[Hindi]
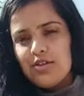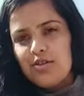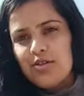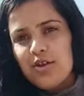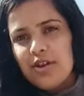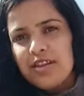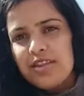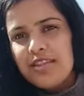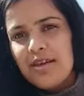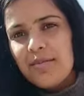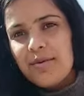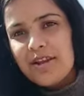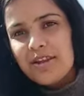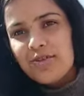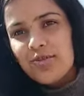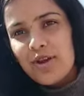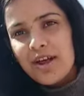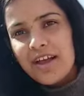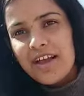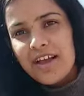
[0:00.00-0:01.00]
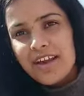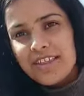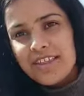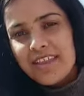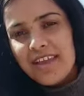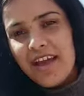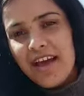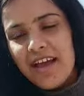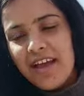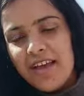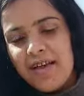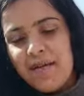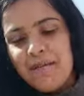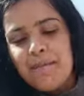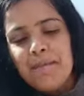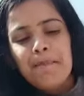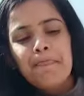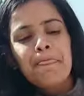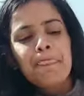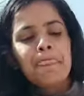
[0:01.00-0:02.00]
तो इतना मैंने थोड़ा कर दिया है
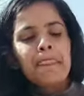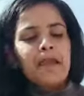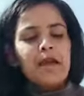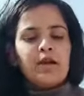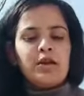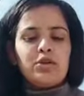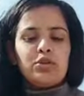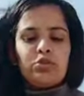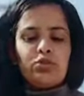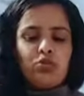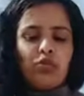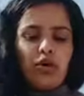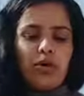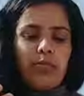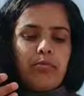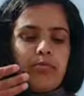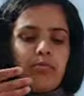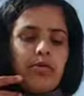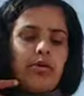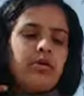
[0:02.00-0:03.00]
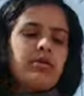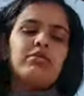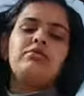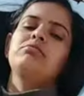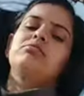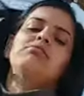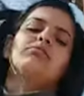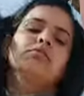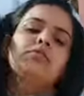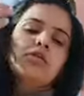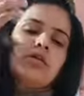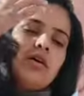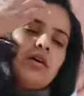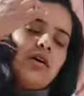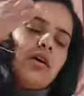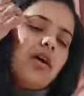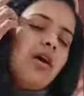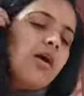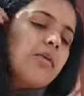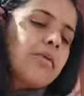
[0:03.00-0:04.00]
तो अब
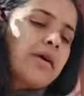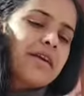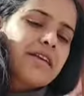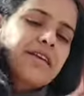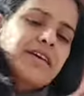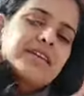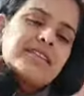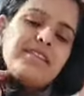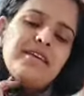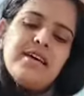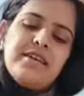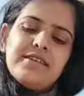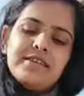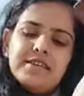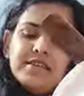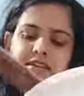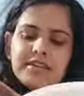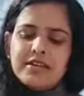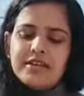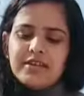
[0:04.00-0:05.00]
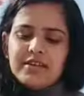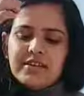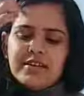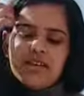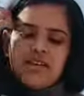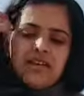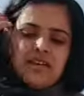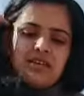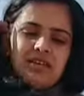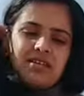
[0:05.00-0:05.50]
अब कट करते हैं जी रंगी